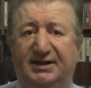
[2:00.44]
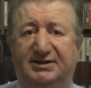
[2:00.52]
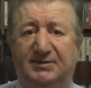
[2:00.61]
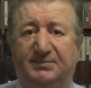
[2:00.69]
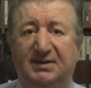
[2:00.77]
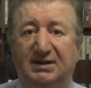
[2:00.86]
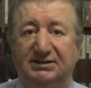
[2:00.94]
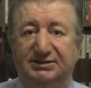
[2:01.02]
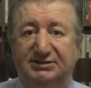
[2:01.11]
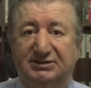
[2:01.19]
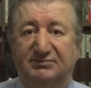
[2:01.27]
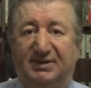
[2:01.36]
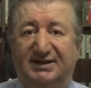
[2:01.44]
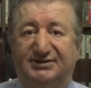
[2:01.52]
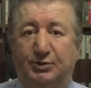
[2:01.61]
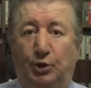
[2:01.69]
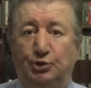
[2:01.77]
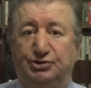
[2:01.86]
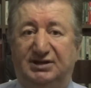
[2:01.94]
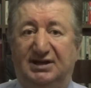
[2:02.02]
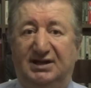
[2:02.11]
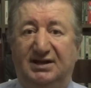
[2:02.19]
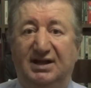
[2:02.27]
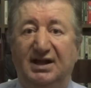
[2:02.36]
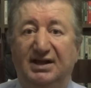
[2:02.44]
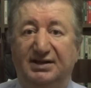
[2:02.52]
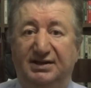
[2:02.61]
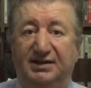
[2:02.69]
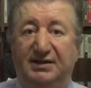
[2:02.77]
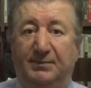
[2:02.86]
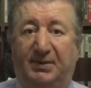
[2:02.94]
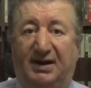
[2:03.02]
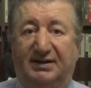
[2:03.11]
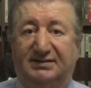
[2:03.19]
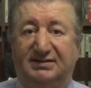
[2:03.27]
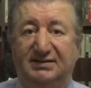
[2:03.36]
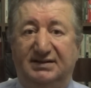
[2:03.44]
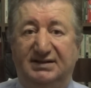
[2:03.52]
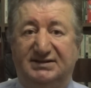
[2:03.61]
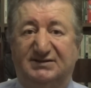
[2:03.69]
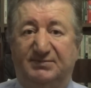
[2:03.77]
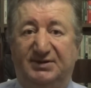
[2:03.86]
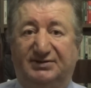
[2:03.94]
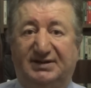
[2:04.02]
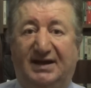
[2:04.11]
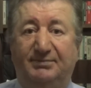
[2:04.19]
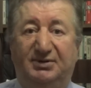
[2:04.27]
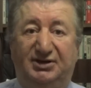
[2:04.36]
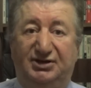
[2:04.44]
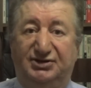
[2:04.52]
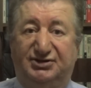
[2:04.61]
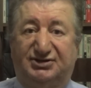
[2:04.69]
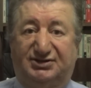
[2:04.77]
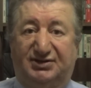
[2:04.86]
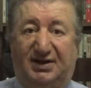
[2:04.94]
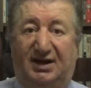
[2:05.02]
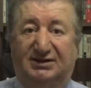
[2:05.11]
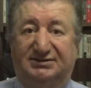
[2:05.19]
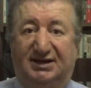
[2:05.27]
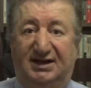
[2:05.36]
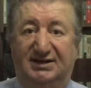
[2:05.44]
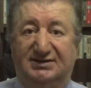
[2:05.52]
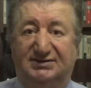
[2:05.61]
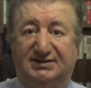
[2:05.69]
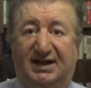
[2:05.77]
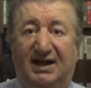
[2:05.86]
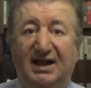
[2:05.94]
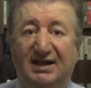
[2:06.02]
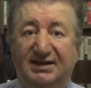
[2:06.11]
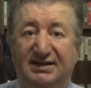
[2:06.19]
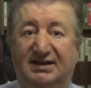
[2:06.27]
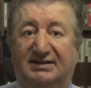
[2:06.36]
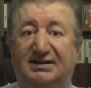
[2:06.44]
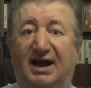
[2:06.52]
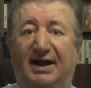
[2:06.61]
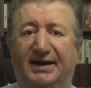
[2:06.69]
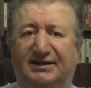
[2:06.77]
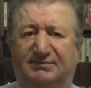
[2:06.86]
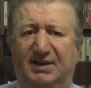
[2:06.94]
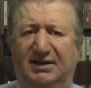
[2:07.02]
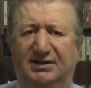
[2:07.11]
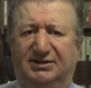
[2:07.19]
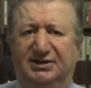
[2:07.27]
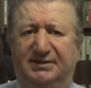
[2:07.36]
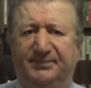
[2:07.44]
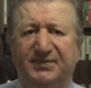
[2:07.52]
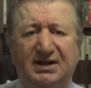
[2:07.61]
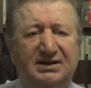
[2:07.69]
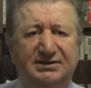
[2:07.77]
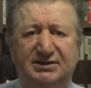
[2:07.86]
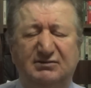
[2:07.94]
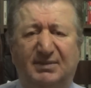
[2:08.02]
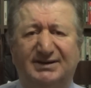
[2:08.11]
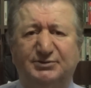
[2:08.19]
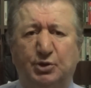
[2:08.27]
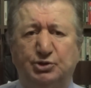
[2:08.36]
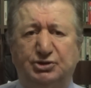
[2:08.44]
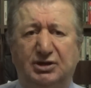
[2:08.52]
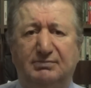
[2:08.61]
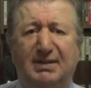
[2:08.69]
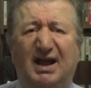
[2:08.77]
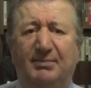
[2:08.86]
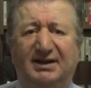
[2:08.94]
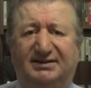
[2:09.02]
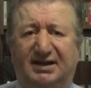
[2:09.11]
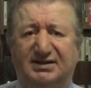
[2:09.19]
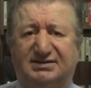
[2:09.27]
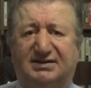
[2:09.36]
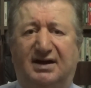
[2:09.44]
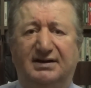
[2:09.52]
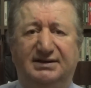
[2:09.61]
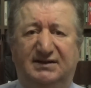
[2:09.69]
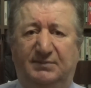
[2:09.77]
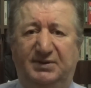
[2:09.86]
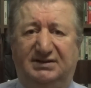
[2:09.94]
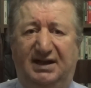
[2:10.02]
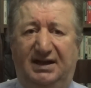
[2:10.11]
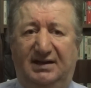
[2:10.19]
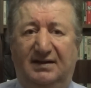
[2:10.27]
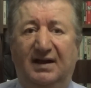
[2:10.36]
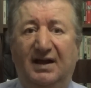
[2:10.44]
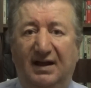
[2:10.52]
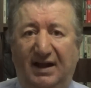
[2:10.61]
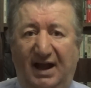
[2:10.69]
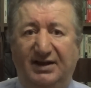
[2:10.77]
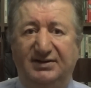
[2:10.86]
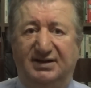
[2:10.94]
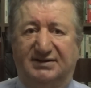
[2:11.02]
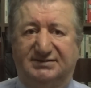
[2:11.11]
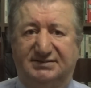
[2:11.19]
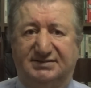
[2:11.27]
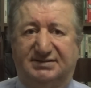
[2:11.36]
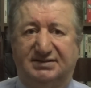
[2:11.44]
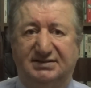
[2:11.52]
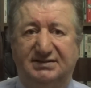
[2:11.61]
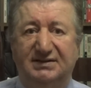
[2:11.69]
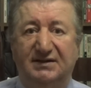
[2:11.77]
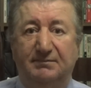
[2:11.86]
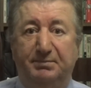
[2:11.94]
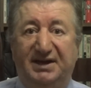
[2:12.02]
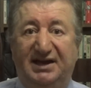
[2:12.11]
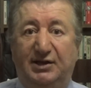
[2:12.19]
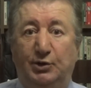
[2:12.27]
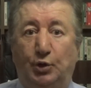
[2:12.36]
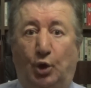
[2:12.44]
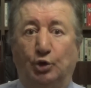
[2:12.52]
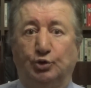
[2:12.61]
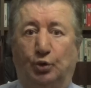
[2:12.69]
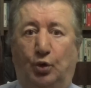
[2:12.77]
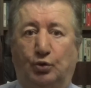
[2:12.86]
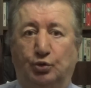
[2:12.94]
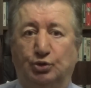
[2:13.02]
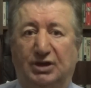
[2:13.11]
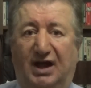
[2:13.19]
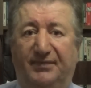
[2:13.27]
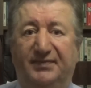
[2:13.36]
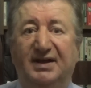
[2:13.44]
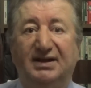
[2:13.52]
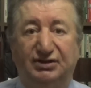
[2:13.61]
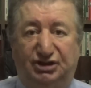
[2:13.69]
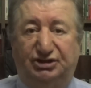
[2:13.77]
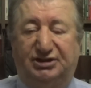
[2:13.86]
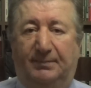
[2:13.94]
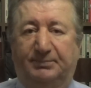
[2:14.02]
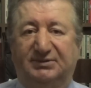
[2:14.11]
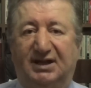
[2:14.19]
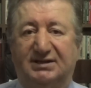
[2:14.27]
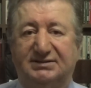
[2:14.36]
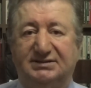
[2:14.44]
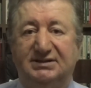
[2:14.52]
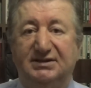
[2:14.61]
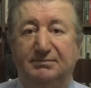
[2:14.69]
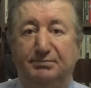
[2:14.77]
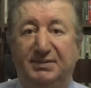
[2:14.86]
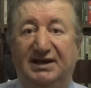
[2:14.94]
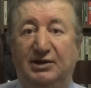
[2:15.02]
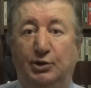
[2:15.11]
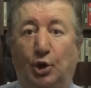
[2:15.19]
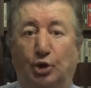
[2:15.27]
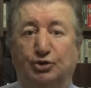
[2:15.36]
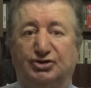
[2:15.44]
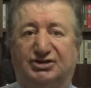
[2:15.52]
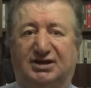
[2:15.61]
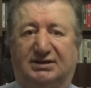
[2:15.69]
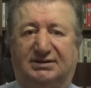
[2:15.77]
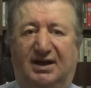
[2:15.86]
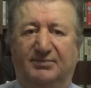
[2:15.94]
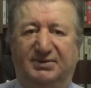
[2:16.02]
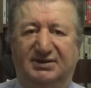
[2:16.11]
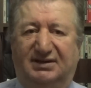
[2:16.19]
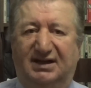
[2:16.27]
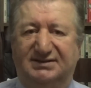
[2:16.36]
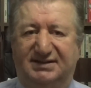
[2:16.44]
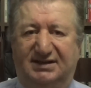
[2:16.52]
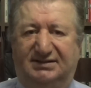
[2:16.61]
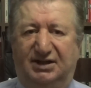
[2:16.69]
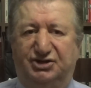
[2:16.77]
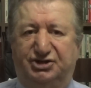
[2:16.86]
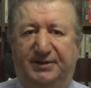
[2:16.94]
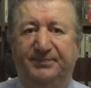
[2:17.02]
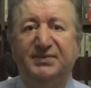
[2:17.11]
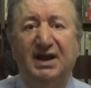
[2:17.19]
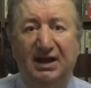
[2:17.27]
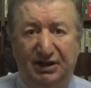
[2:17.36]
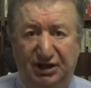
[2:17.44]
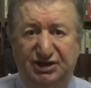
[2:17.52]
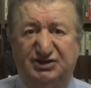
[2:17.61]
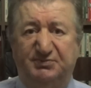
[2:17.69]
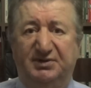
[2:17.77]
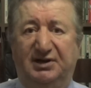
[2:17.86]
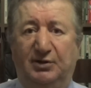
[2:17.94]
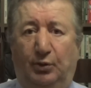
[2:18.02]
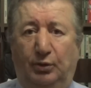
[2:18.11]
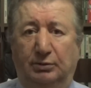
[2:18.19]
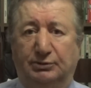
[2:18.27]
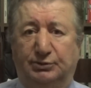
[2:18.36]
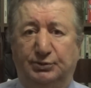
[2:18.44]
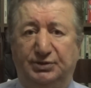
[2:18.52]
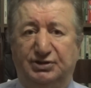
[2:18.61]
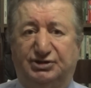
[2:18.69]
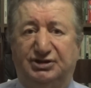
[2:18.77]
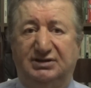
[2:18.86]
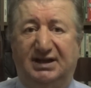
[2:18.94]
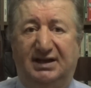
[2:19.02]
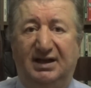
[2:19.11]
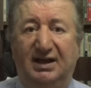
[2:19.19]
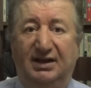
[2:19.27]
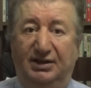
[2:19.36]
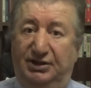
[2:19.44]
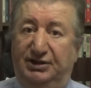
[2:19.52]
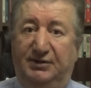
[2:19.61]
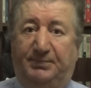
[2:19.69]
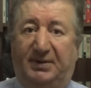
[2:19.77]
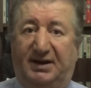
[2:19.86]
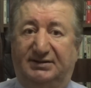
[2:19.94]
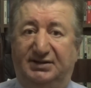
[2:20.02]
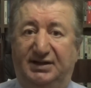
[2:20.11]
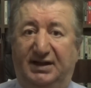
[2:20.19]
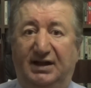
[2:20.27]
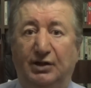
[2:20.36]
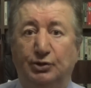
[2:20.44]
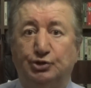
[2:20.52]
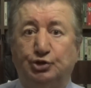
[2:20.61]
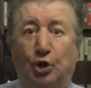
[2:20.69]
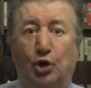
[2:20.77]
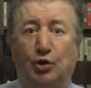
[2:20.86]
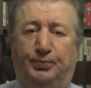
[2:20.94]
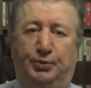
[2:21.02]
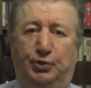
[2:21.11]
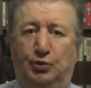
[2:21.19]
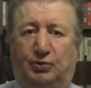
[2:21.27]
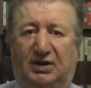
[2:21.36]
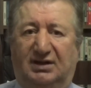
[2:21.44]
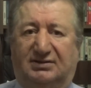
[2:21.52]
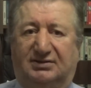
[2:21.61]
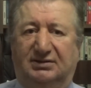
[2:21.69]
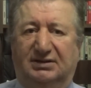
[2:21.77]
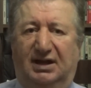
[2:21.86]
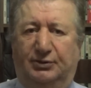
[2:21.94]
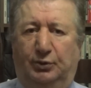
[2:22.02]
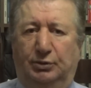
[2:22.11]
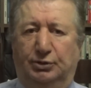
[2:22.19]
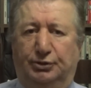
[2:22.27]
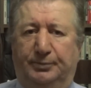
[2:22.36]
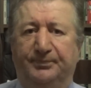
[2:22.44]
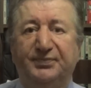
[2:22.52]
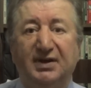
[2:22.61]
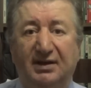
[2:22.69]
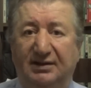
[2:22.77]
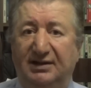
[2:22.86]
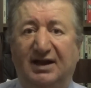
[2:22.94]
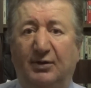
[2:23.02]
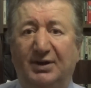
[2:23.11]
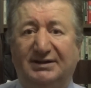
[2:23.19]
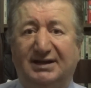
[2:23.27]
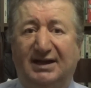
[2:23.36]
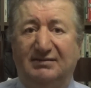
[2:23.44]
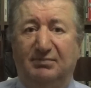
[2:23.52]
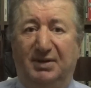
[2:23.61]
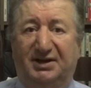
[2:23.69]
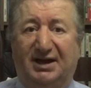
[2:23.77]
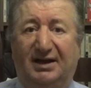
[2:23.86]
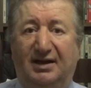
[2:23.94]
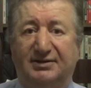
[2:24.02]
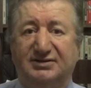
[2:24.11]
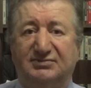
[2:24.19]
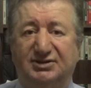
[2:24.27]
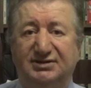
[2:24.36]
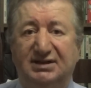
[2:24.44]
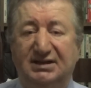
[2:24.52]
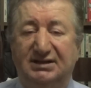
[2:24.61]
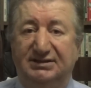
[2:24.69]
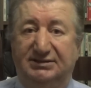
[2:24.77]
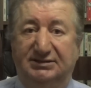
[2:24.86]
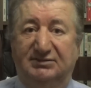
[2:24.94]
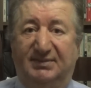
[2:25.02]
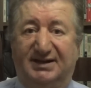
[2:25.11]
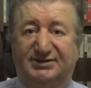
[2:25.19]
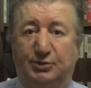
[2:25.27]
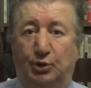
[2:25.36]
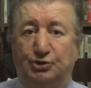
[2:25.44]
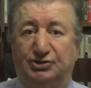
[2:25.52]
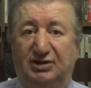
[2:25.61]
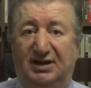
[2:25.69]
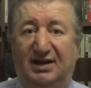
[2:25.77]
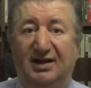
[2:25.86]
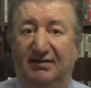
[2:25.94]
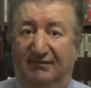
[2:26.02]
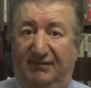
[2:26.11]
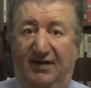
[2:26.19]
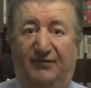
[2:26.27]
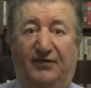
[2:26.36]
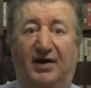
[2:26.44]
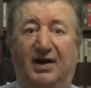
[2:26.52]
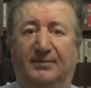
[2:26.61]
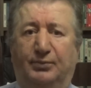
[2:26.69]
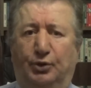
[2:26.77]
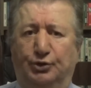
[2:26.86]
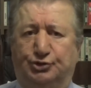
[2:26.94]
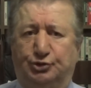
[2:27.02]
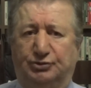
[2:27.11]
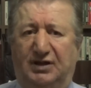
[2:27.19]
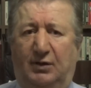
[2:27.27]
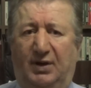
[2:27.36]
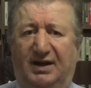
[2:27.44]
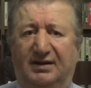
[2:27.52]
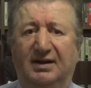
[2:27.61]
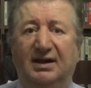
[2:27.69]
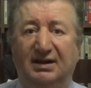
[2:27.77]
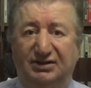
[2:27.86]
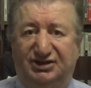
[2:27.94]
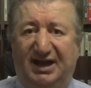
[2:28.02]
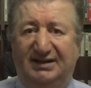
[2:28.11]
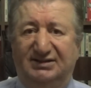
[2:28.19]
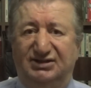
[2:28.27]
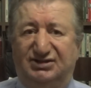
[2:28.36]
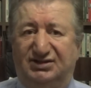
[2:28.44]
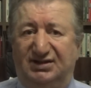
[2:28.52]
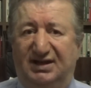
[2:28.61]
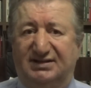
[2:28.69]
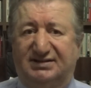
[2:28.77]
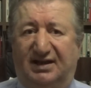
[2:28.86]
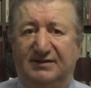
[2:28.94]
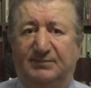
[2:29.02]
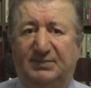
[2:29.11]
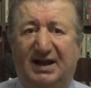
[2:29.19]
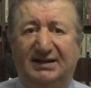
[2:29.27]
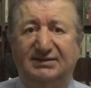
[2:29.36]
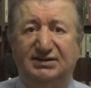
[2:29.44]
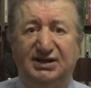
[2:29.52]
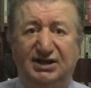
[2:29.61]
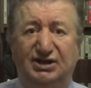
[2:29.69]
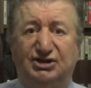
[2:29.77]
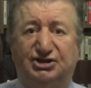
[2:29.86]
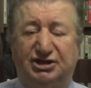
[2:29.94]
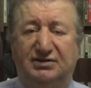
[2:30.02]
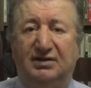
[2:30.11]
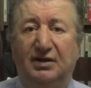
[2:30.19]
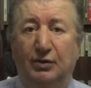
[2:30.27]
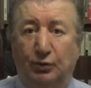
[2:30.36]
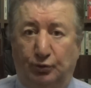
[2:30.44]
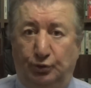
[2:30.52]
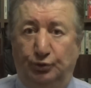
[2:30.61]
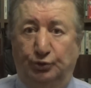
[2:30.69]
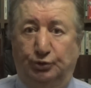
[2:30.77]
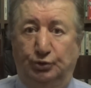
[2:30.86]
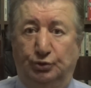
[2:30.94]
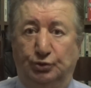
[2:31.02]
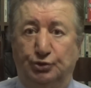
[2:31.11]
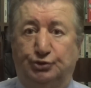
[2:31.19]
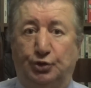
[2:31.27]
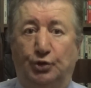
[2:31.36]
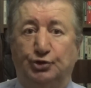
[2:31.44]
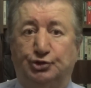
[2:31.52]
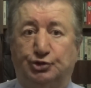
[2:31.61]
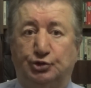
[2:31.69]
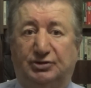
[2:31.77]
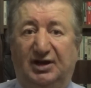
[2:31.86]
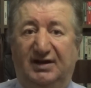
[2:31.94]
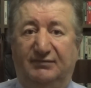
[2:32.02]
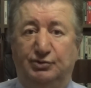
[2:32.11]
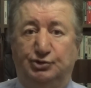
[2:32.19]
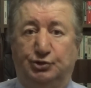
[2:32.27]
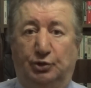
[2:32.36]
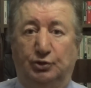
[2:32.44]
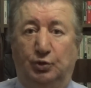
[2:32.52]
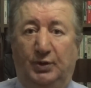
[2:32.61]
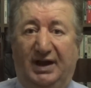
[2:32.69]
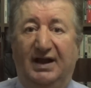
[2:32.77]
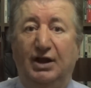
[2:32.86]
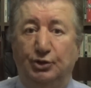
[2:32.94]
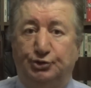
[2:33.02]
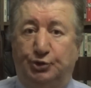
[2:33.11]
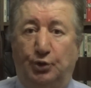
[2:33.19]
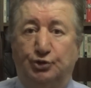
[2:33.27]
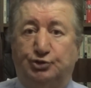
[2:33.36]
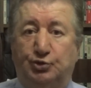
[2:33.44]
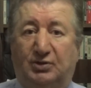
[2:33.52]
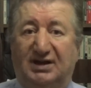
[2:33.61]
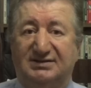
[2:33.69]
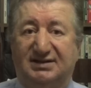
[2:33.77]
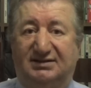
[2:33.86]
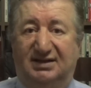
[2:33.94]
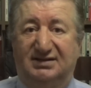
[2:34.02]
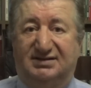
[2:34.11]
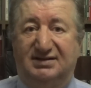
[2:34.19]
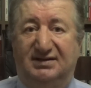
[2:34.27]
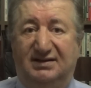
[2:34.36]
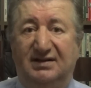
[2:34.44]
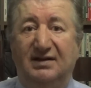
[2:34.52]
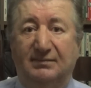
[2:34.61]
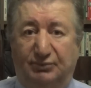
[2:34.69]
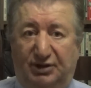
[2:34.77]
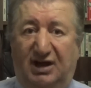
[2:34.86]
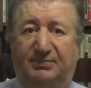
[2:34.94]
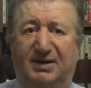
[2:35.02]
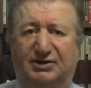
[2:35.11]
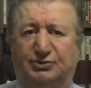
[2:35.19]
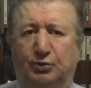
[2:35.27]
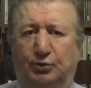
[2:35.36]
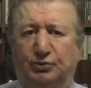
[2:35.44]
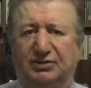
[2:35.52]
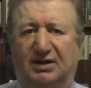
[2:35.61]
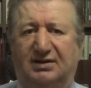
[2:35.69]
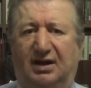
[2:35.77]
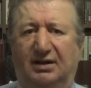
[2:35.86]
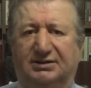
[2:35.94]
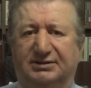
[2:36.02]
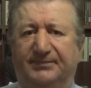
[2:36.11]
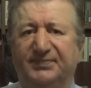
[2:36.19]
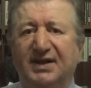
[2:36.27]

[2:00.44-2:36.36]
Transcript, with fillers: edip Yılmaz Özdil'i İyi Parti İzmir'den birinci sıra adaylığına ikna etmelidir. Yılmaz Özdil Mehmet Teskan gibi değil. Her yazısı milyon okunan, kitapları milyon satan bir gazeteci. İzmirli olduğu için de İyi Parti'ye çok büyük katkıları olur. İlaveten Meral Hanım'ın Yılmaz Özdil'e vefa borcu da var. Kendisine sahiplendiği için kurduğu Sözcü Televizyonu ve Sözcü Gazetesi'ni bırakmak zorunda kaldı.